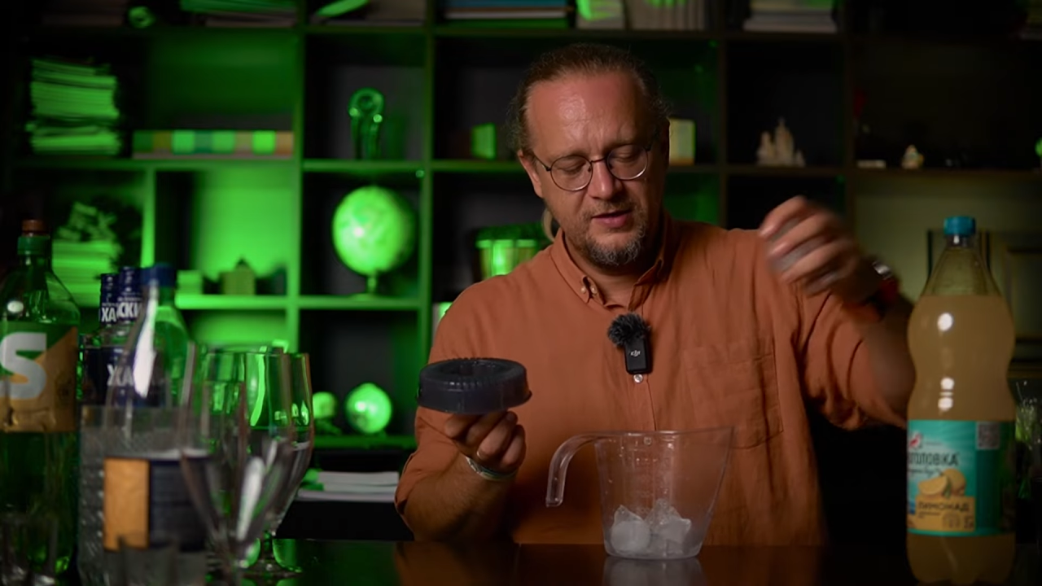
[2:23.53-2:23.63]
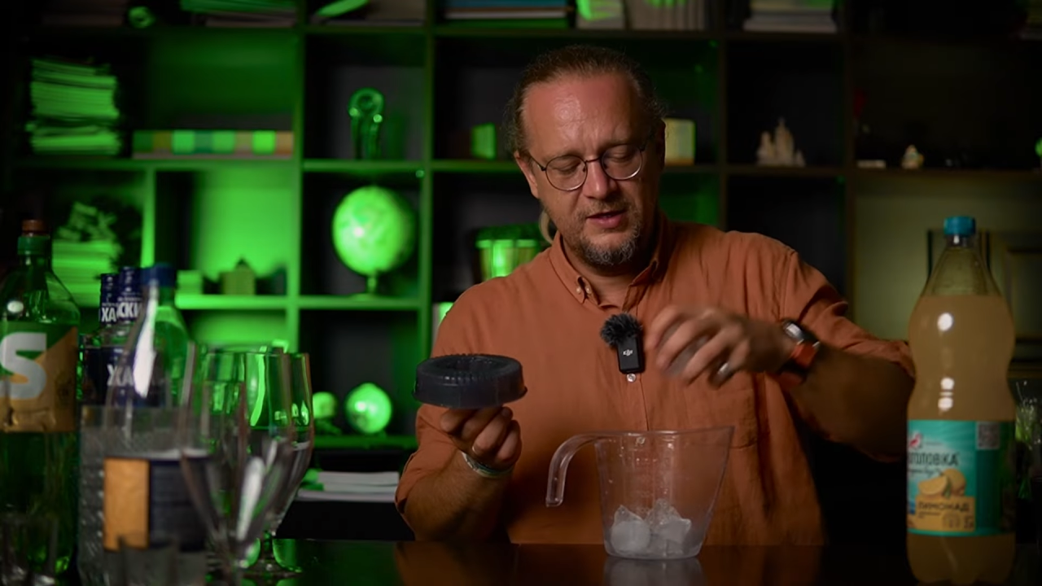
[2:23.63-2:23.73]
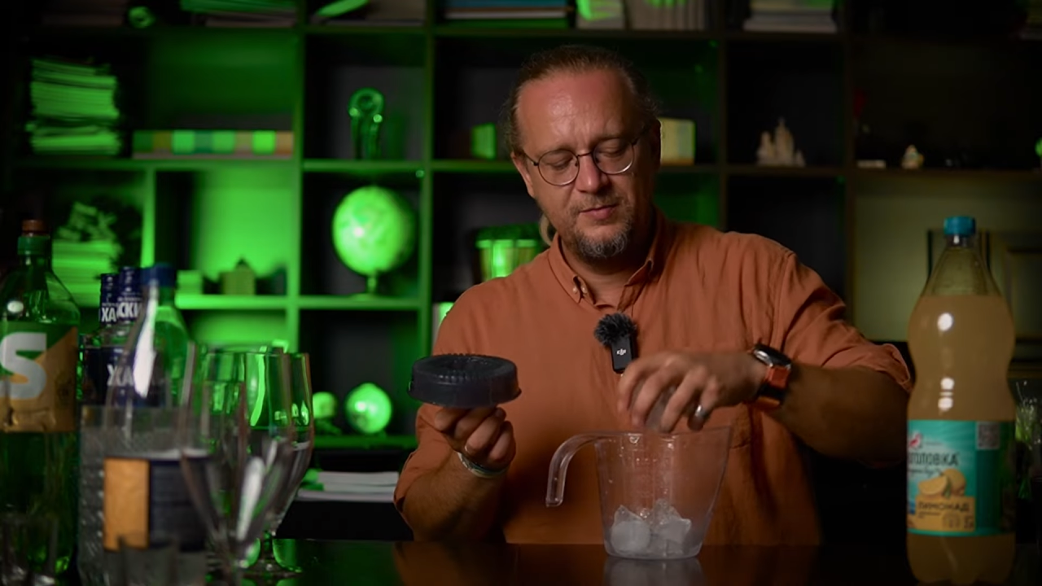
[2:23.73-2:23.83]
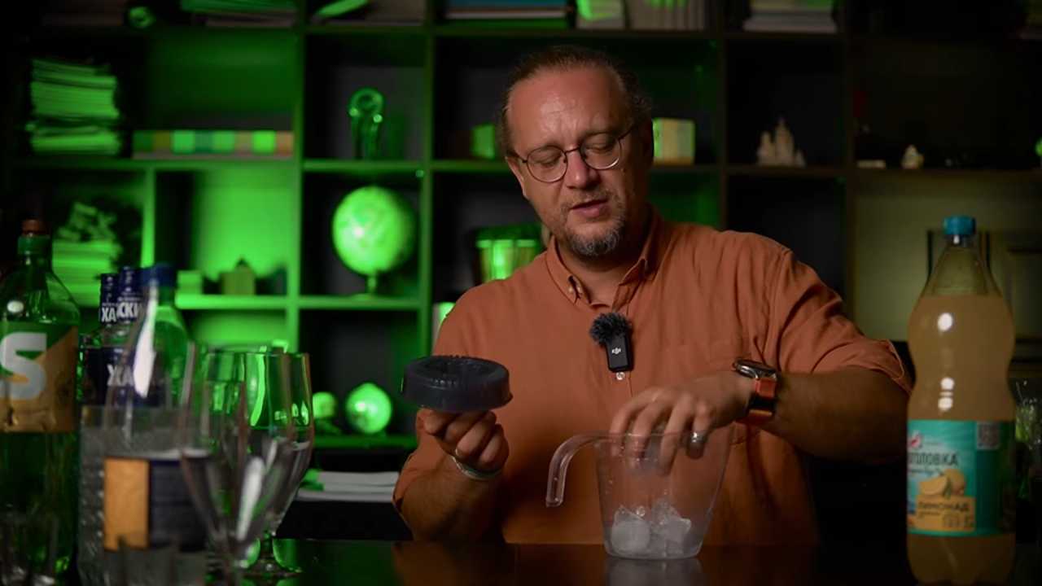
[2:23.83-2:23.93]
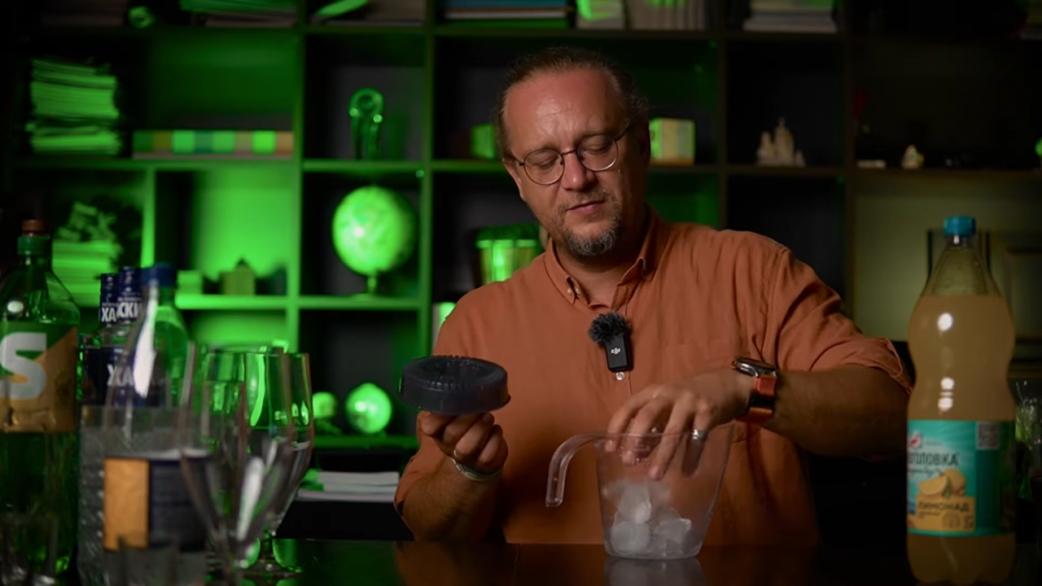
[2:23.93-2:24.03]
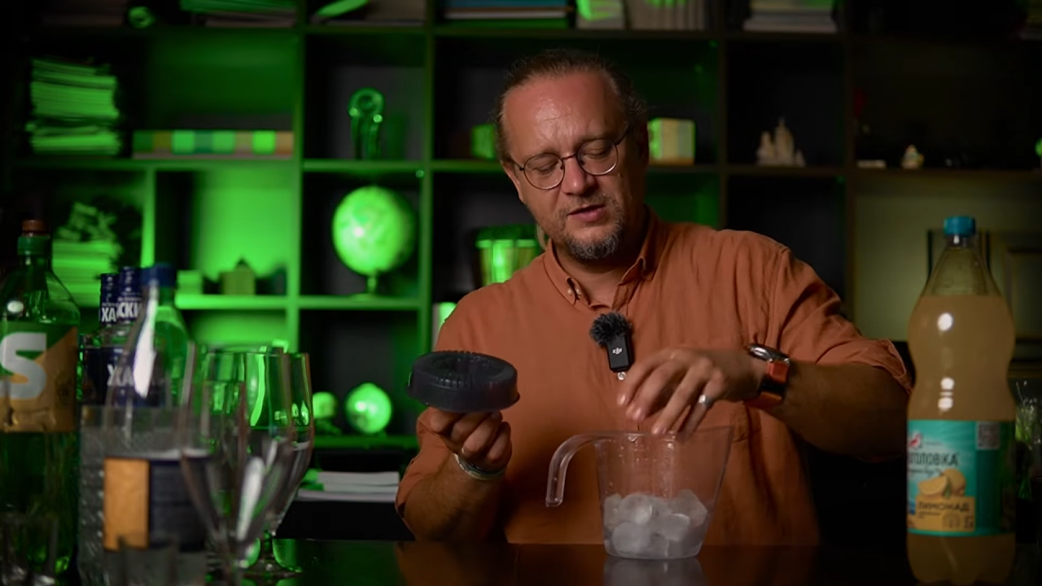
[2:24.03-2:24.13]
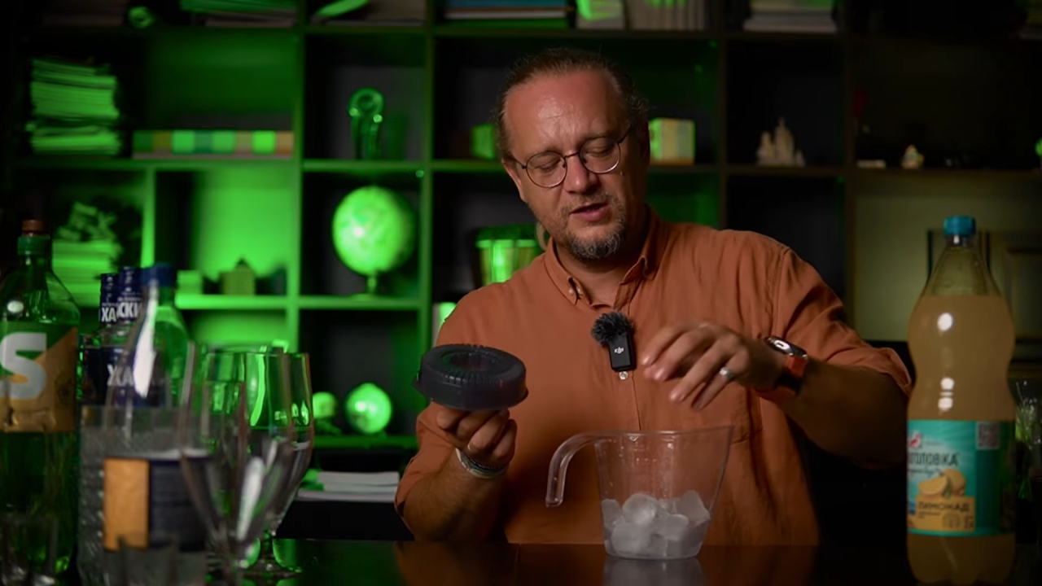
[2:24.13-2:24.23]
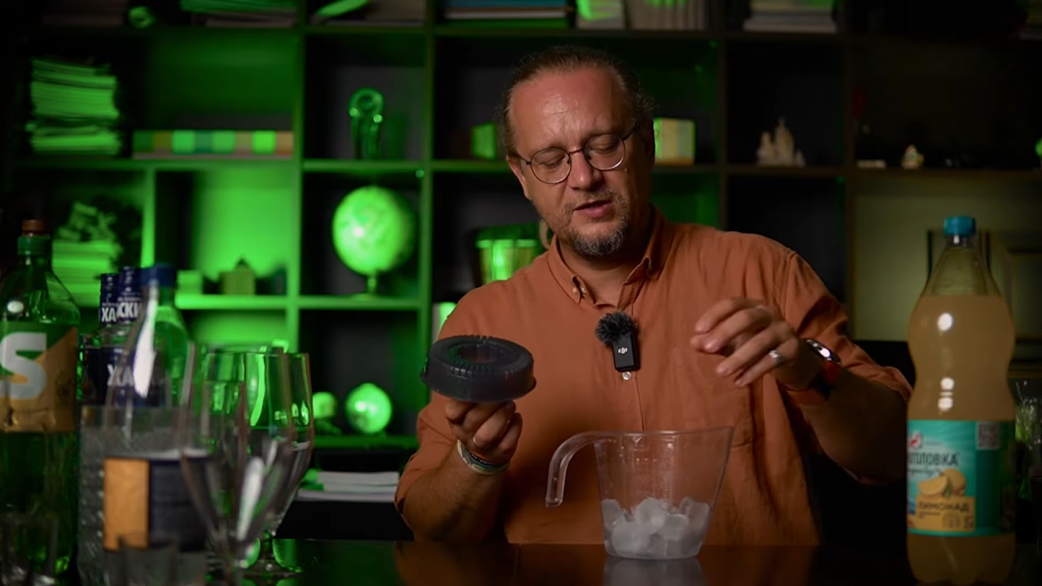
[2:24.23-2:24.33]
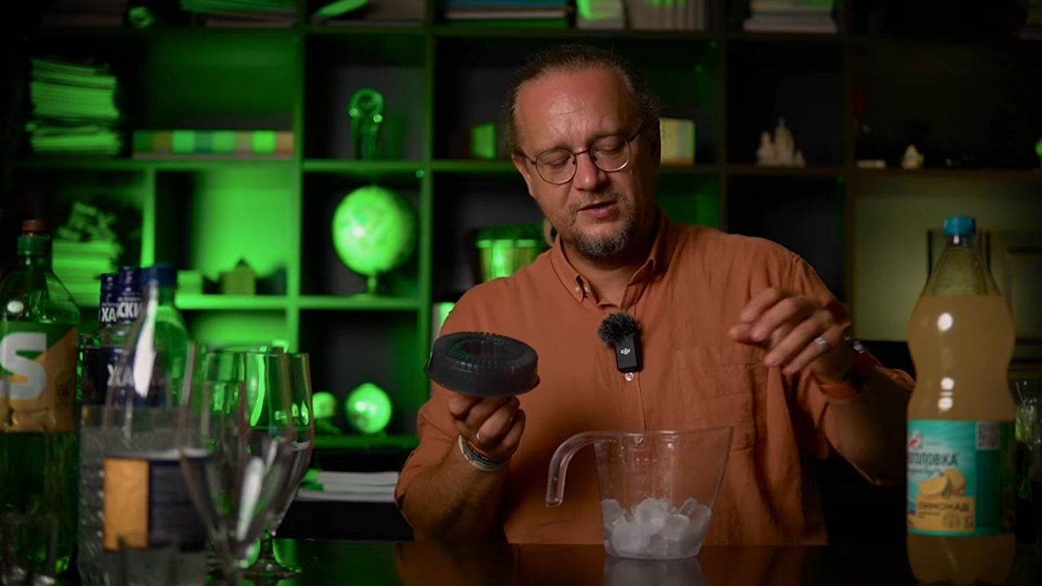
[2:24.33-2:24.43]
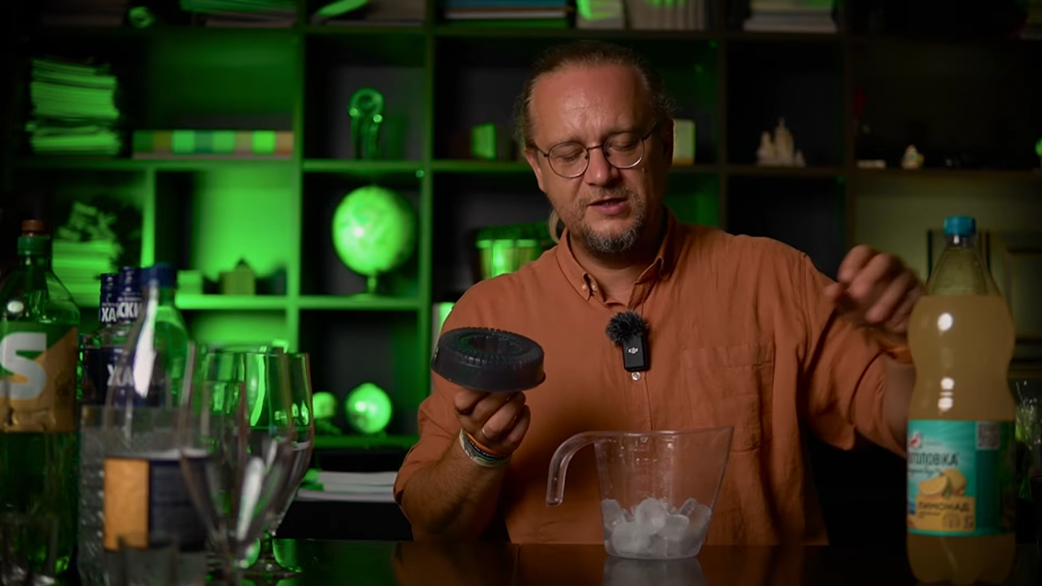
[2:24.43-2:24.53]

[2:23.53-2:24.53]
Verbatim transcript: именно вот этот